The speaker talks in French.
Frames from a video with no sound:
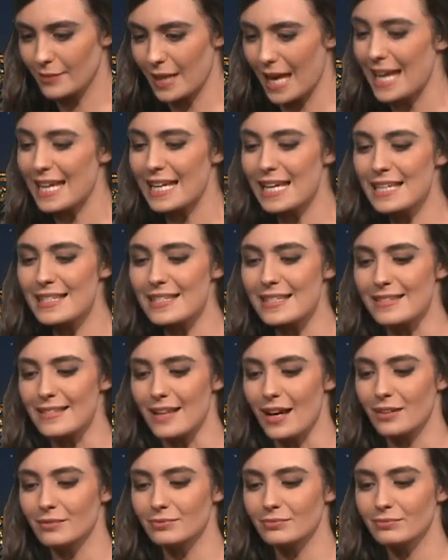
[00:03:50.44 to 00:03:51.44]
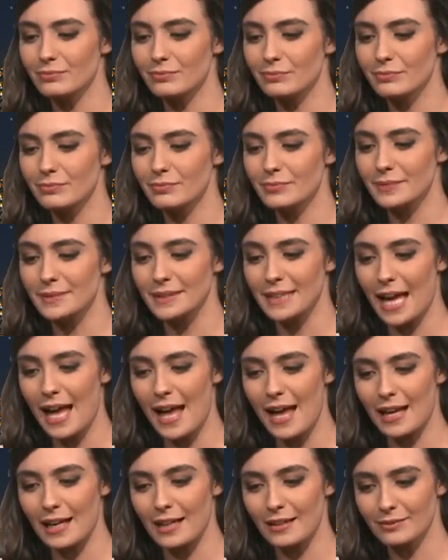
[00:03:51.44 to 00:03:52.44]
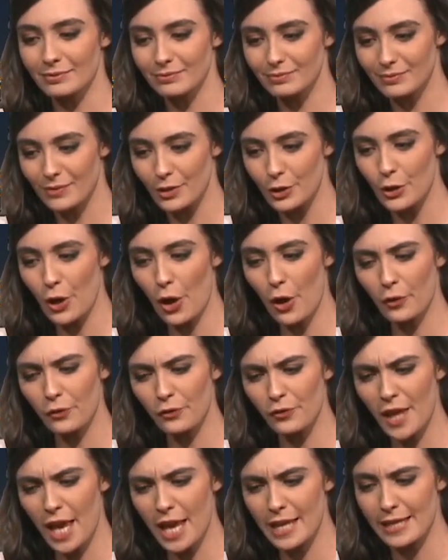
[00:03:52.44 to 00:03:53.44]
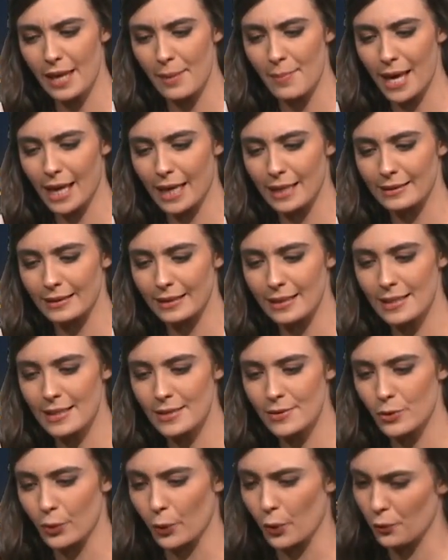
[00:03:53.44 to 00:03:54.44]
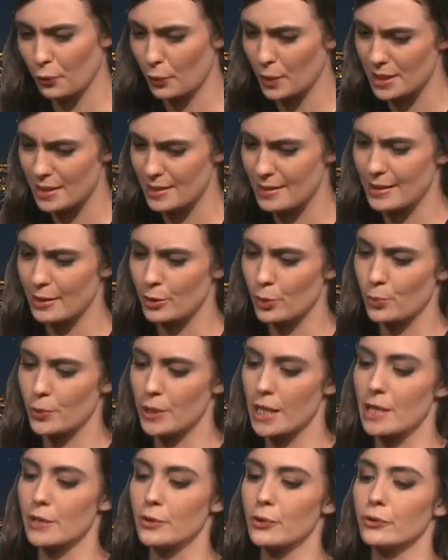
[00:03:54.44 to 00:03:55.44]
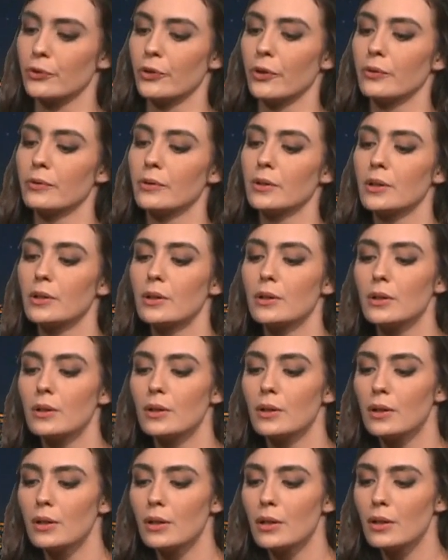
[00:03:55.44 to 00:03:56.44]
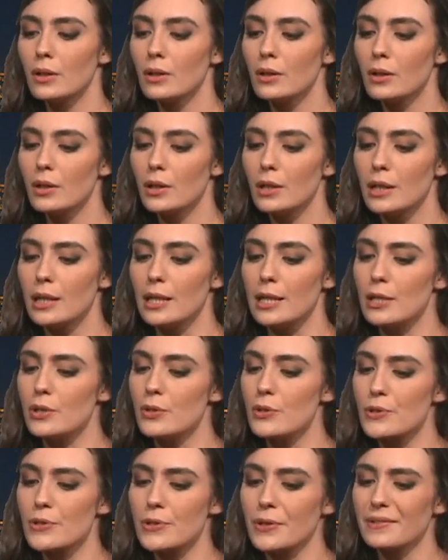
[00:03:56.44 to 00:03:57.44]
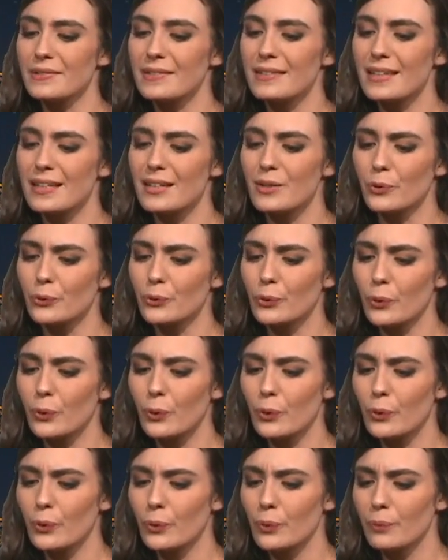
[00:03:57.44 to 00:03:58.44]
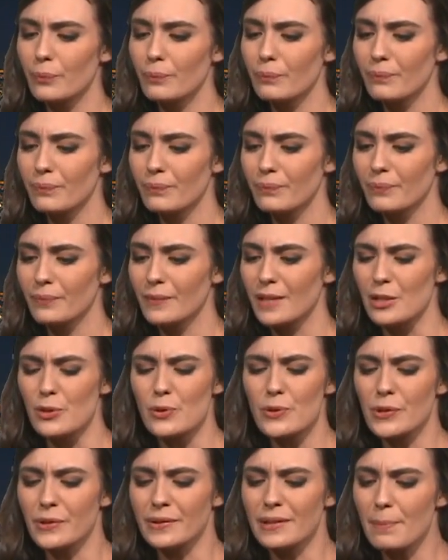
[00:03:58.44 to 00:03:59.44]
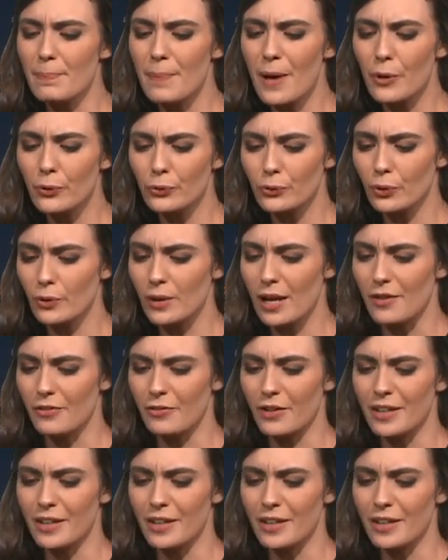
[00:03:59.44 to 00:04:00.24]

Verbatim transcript: et il hésita, car leur vieille camaraderie se refroidissait depuis quelque temps. Ils ne sentaient entre eux, ils ne sentaient pas entre eux la